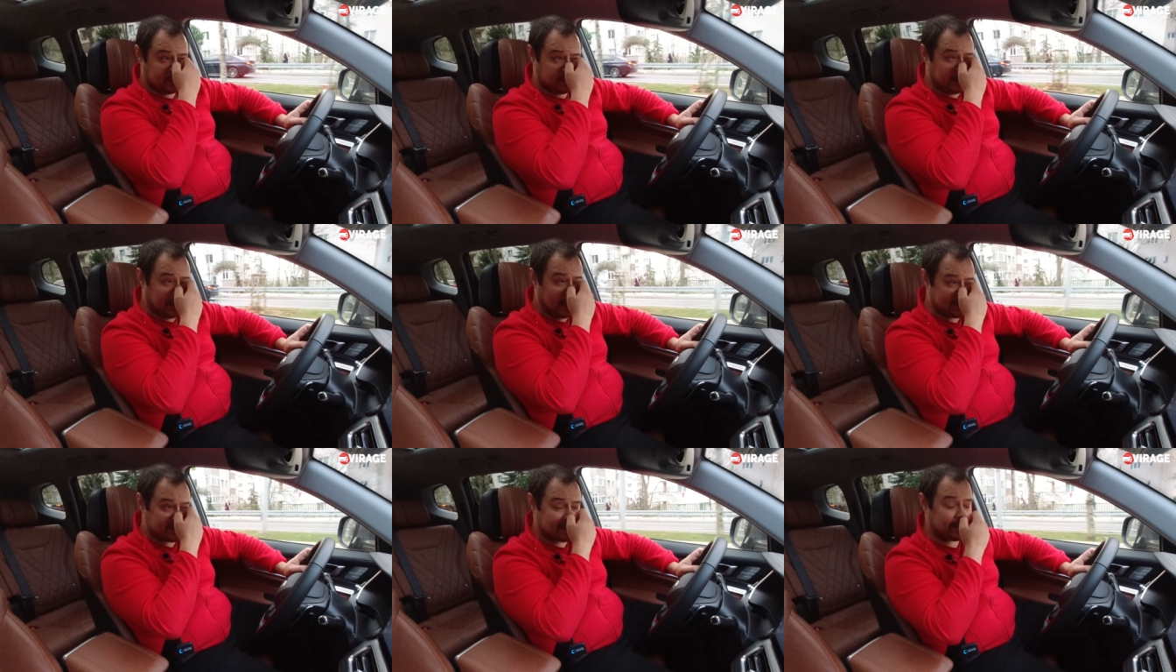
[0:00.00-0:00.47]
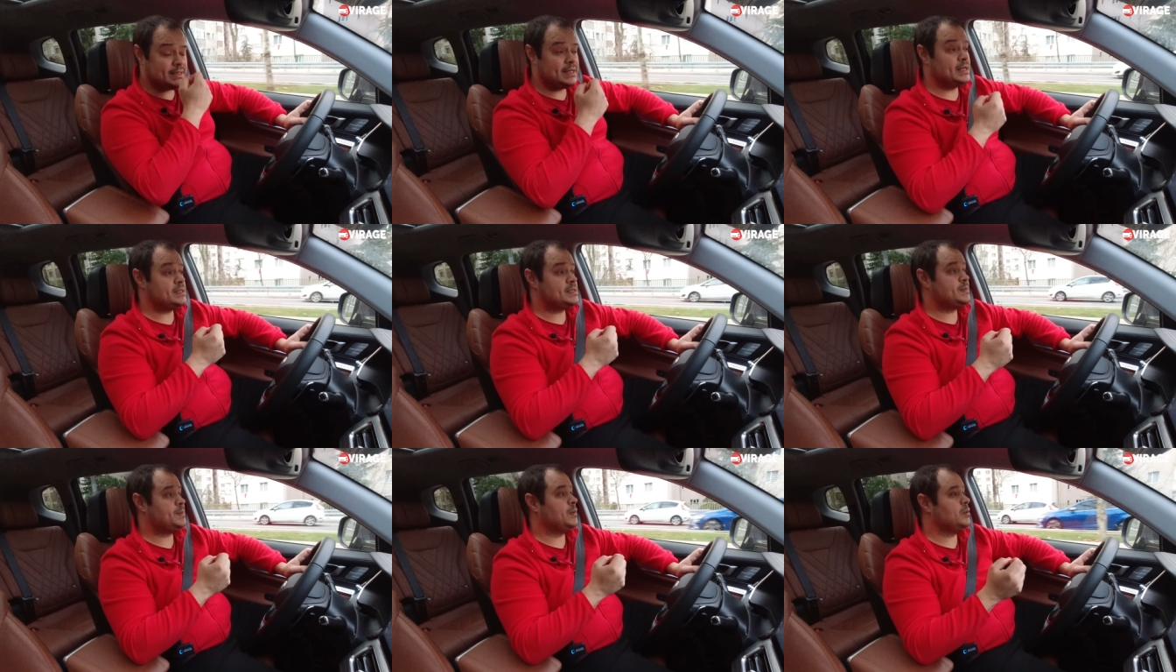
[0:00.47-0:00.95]

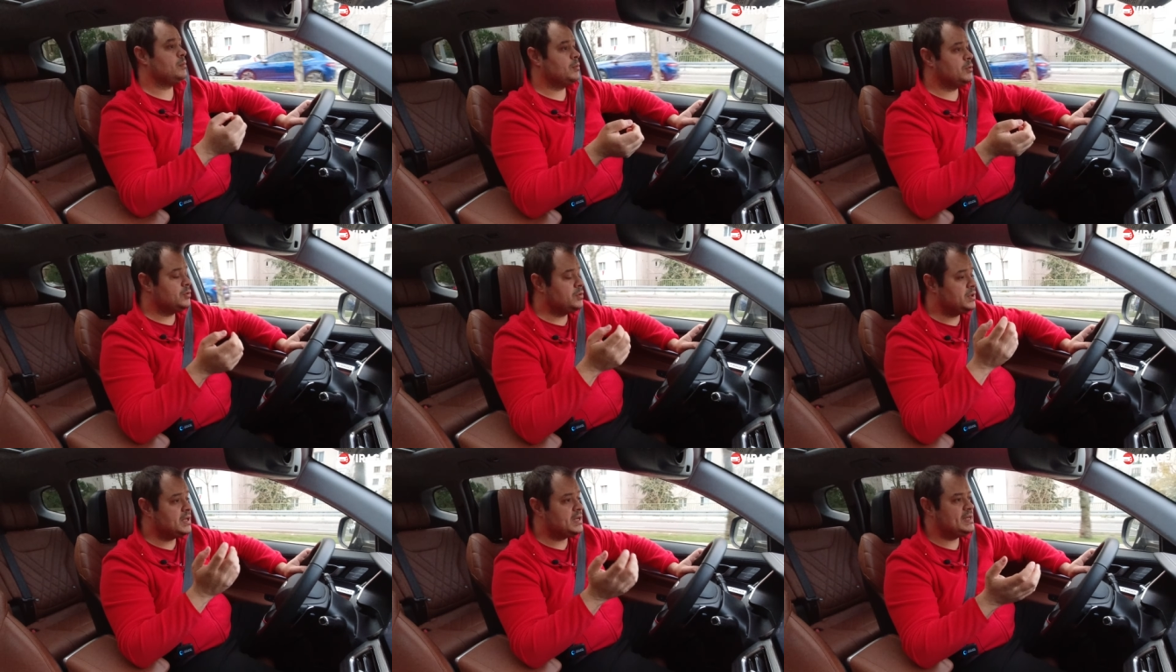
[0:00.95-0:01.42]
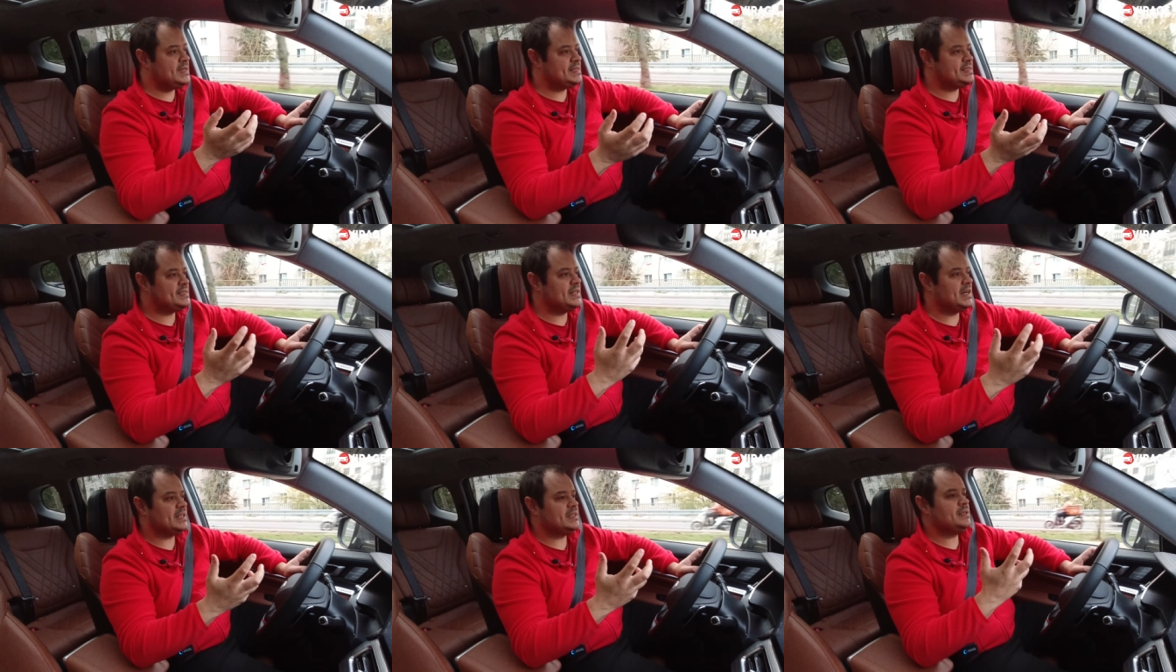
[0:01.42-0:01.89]
gerçekten spor modunda
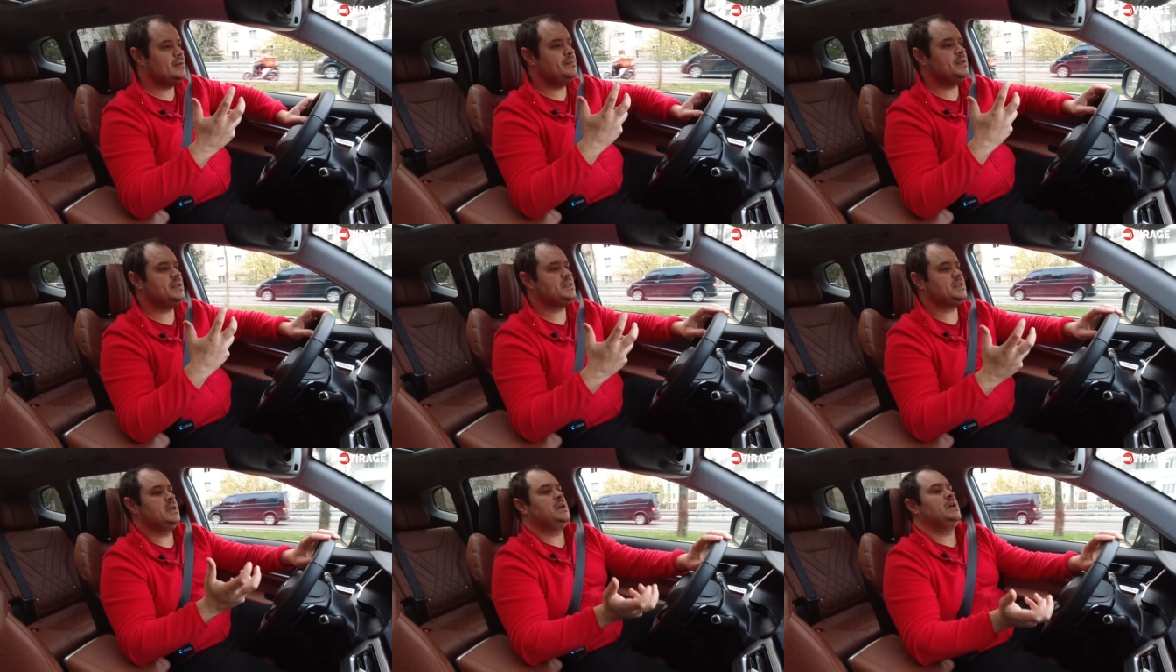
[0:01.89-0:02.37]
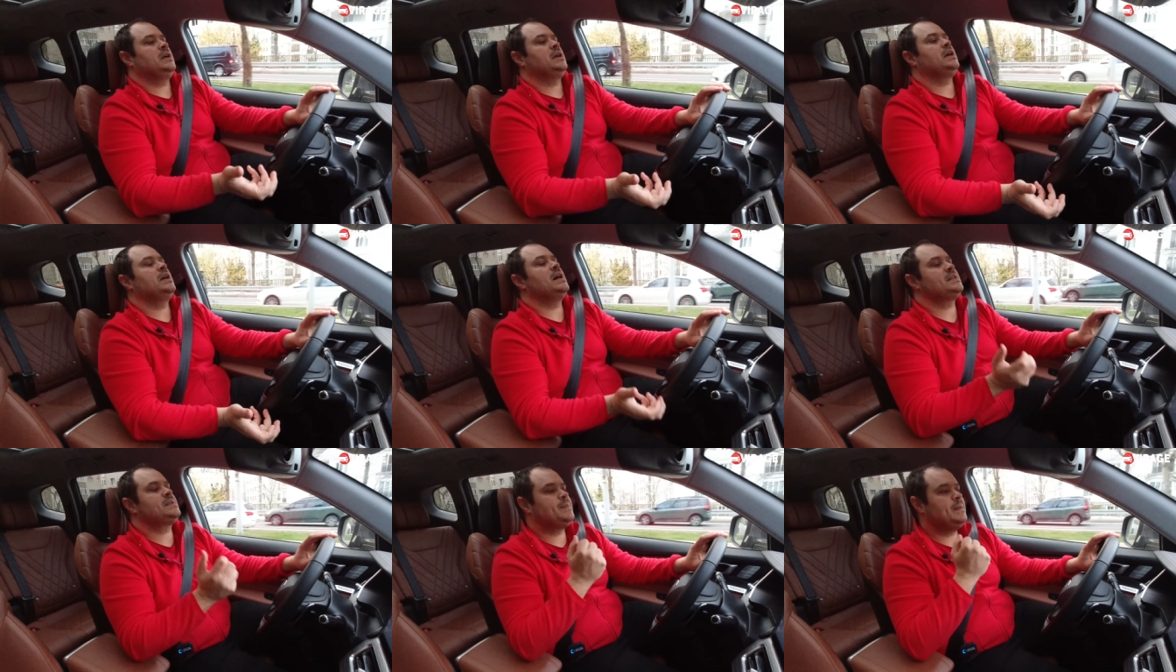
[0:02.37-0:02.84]
hissiyatlı bir
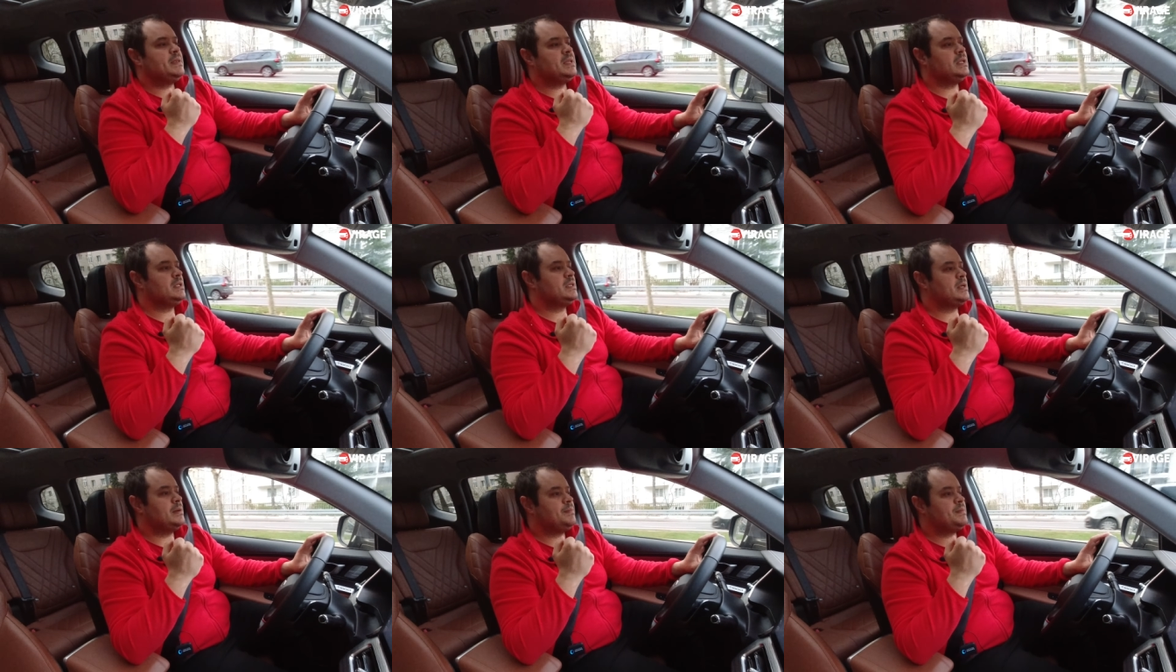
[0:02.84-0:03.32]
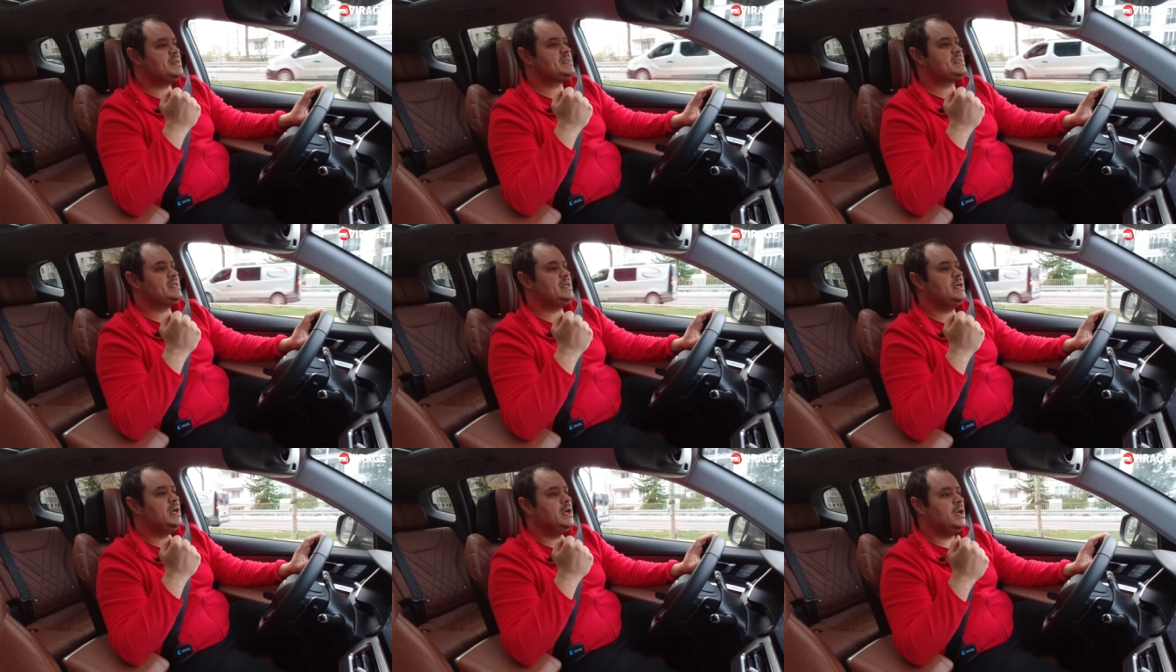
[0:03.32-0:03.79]
gaz pedalı
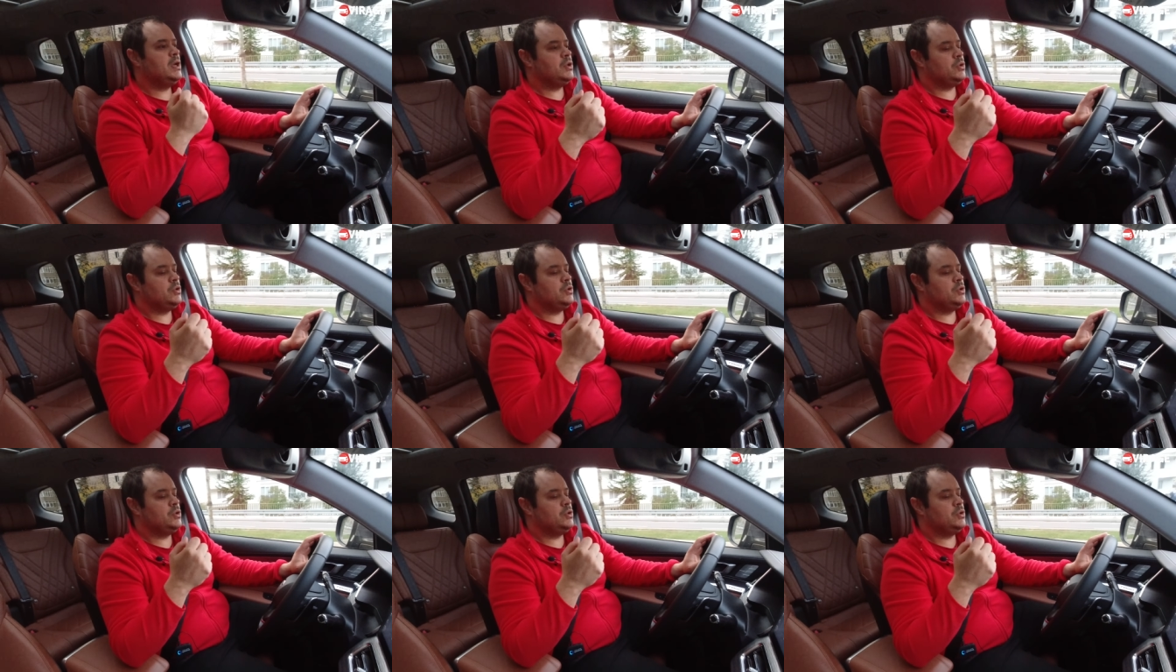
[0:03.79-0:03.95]
tepkisi